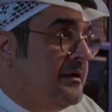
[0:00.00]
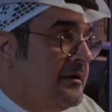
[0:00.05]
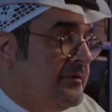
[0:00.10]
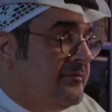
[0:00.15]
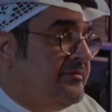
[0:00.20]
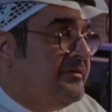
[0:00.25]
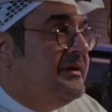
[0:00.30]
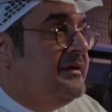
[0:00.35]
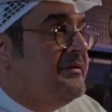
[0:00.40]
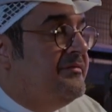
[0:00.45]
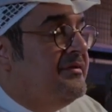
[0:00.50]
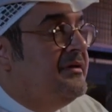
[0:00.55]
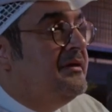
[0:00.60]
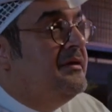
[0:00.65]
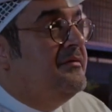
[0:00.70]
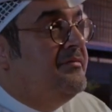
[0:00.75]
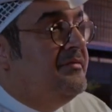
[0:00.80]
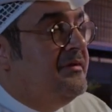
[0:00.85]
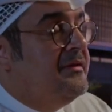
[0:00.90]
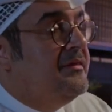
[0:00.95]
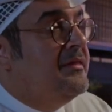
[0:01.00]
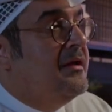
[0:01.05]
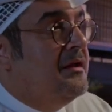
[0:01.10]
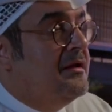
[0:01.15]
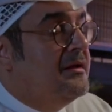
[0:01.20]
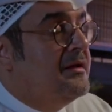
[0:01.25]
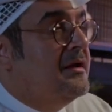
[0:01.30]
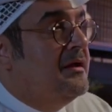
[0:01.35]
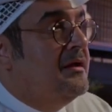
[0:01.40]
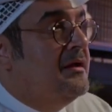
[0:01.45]
في في في
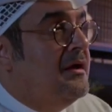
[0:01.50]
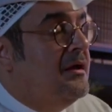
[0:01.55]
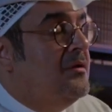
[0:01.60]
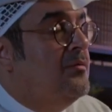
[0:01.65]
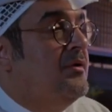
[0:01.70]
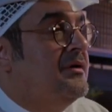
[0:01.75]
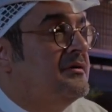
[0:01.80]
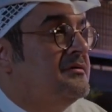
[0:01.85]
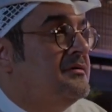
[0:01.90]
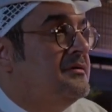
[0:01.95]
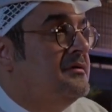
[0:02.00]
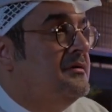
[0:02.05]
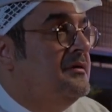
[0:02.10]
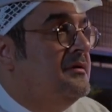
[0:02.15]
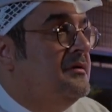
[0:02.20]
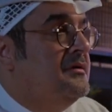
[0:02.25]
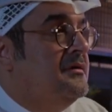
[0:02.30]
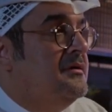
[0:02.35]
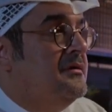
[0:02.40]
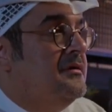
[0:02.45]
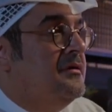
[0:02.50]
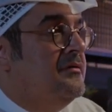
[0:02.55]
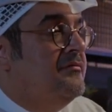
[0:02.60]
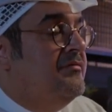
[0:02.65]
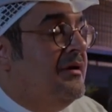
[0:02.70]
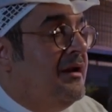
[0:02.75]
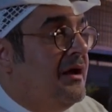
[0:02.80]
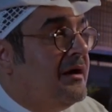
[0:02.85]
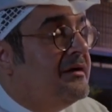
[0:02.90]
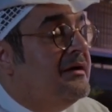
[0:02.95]
ذلك الوقت
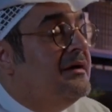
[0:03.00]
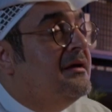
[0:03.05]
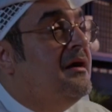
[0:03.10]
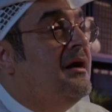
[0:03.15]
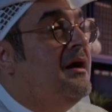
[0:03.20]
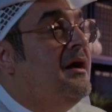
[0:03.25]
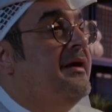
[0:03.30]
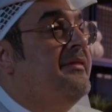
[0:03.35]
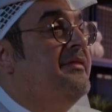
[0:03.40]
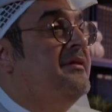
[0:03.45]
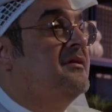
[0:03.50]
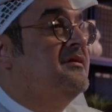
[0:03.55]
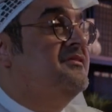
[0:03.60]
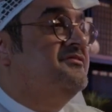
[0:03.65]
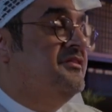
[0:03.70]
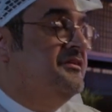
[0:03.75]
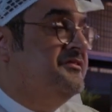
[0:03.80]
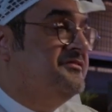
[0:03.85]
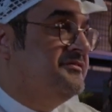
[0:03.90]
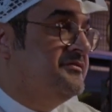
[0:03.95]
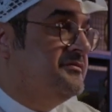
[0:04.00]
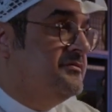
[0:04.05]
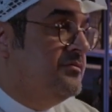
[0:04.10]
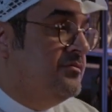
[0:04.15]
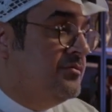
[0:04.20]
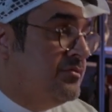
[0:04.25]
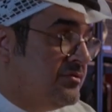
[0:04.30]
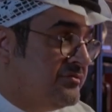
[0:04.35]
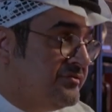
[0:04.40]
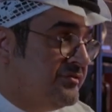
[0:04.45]
فالحقيقه هذه القصص
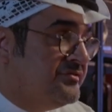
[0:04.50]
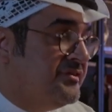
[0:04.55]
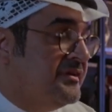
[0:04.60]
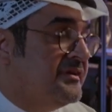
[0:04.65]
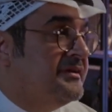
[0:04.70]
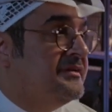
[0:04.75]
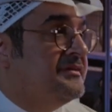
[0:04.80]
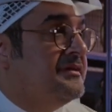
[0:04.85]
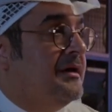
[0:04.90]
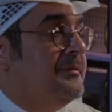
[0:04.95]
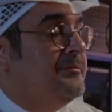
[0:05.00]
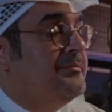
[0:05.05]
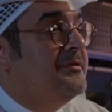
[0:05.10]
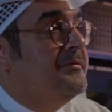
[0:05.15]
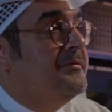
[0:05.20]
وخصوصا كتاب